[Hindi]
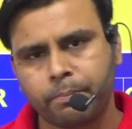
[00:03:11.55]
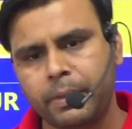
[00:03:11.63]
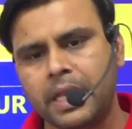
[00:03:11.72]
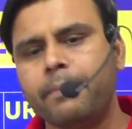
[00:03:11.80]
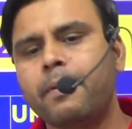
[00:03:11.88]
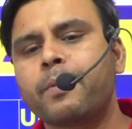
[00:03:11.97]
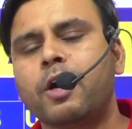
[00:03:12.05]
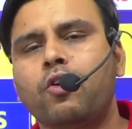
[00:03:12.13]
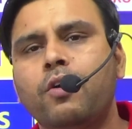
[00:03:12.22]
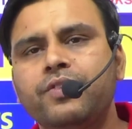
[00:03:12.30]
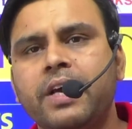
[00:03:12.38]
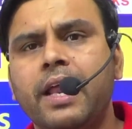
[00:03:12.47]
मिनिमम कट
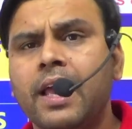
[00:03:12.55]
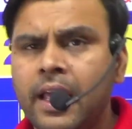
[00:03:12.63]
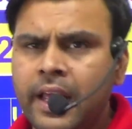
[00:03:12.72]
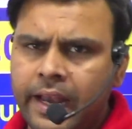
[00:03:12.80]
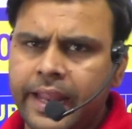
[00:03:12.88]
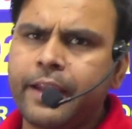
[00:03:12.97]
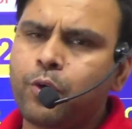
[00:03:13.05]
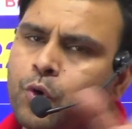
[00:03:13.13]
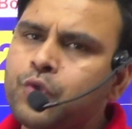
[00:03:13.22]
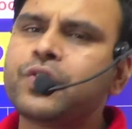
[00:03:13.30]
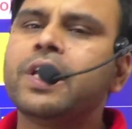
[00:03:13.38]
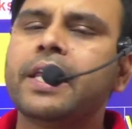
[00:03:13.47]
ऑफ जा रहा है लेकिन
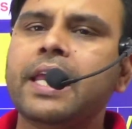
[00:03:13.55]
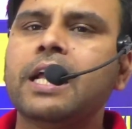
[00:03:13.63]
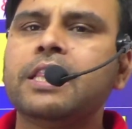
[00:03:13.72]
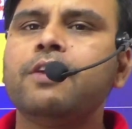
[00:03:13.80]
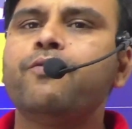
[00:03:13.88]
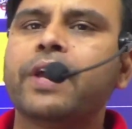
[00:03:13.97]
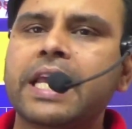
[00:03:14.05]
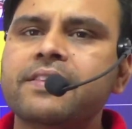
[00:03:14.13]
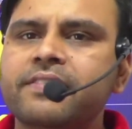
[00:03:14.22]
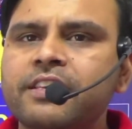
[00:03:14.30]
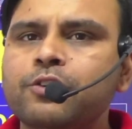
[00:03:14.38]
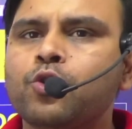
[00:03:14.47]
उस ईयर क्या थी
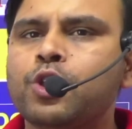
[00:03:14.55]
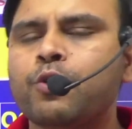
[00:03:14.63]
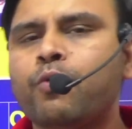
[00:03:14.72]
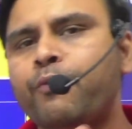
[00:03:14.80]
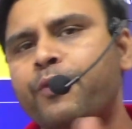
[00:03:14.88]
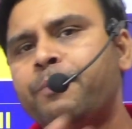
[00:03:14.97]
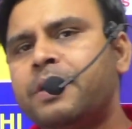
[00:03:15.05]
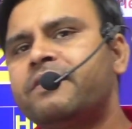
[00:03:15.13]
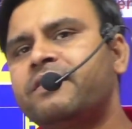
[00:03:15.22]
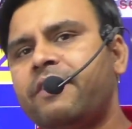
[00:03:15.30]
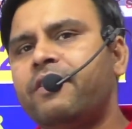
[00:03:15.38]
वैकेंसी जो थी वो 57